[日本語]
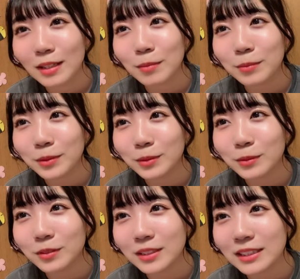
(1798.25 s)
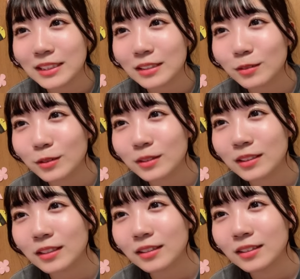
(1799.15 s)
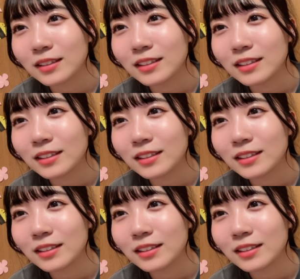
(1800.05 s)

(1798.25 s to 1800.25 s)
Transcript: アメブロ更新しろよって